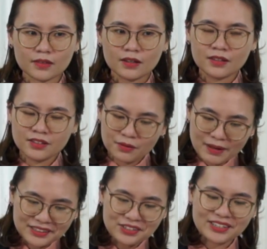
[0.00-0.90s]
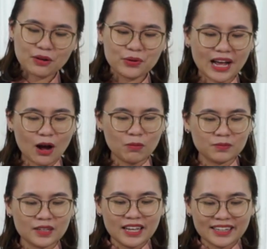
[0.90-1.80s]
nhưng mà thưa các quý ông
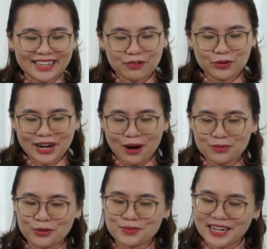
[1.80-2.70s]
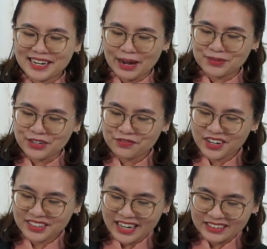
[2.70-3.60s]
các quý ông cũng sẽ gặp những
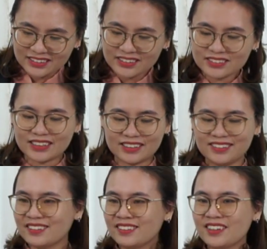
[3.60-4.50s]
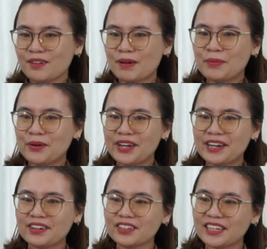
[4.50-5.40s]
vấn đề tương tự nhưng mà biểu
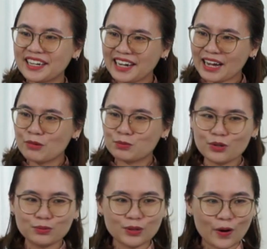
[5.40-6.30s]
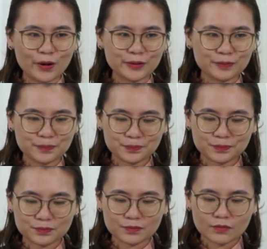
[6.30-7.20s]
hiện nó có thể khác một chút thôi
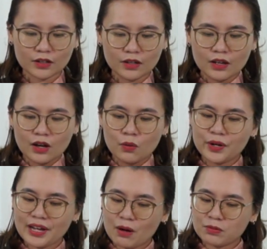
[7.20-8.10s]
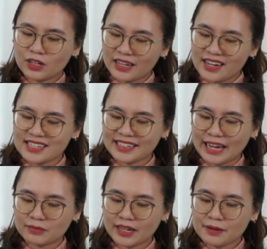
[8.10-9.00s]
quý ông có thể sẽ
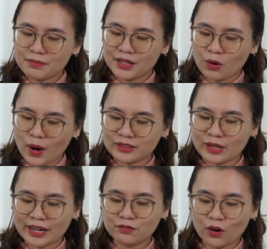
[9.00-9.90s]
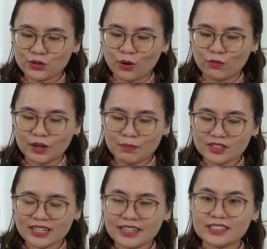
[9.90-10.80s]
cảm thấy mình hoàn toàn vô dụng và
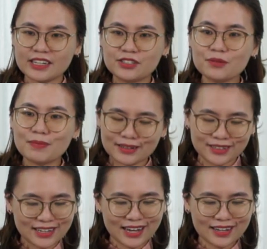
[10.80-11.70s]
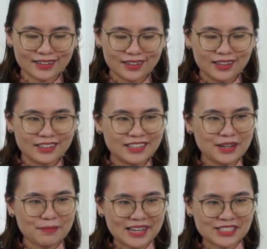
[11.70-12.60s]
mất giá trị trước mặt người khác
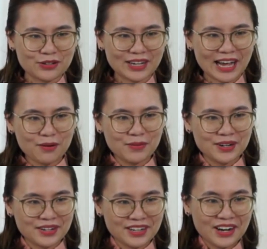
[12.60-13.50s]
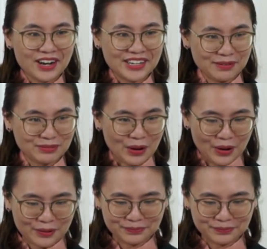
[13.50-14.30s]
khi mà chiều cao mình hơi khiêm tốn